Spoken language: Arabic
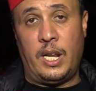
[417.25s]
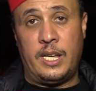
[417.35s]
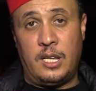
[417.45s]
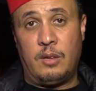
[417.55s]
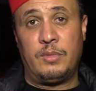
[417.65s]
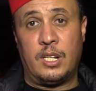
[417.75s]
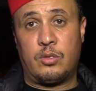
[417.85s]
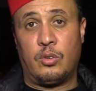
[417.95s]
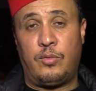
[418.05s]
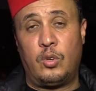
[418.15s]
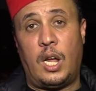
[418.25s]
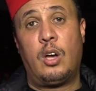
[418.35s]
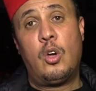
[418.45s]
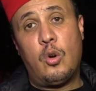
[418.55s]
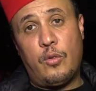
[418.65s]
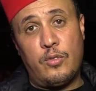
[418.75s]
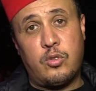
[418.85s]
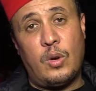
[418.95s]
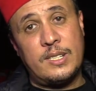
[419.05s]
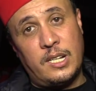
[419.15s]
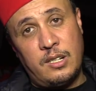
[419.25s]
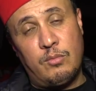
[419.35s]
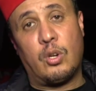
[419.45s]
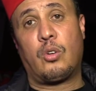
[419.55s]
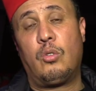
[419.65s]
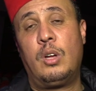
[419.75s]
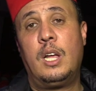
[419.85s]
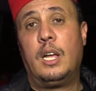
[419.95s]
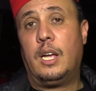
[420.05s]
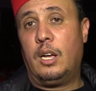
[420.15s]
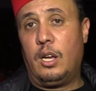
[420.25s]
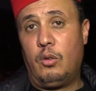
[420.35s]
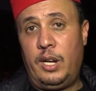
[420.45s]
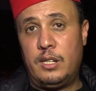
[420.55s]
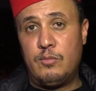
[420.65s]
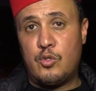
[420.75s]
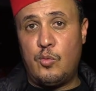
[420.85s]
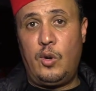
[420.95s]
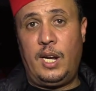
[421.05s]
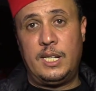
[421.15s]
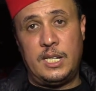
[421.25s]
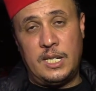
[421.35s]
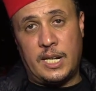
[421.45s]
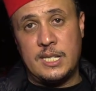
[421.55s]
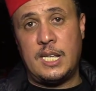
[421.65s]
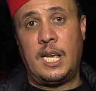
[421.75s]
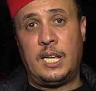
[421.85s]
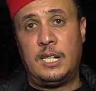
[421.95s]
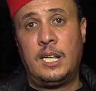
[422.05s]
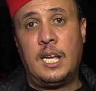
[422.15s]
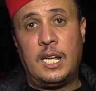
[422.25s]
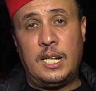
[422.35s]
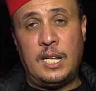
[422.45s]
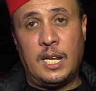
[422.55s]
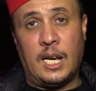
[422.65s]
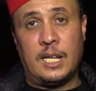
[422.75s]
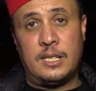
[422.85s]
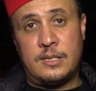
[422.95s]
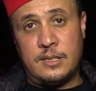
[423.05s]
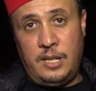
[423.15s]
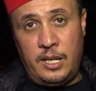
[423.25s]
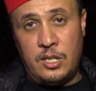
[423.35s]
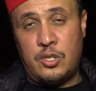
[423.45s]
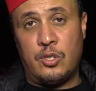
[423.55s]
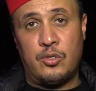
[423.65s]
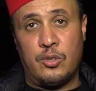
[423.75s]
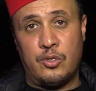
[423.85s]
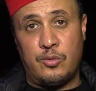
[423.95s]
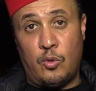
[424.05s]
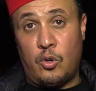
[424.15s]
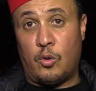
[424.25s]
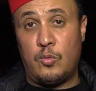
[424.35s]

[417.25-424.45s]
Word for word: الايام ديال الطفوله وفي نفس الوقت غادي نمروا واحد المجموعه ديال الرسائل اللي غادي تعيش الجمهور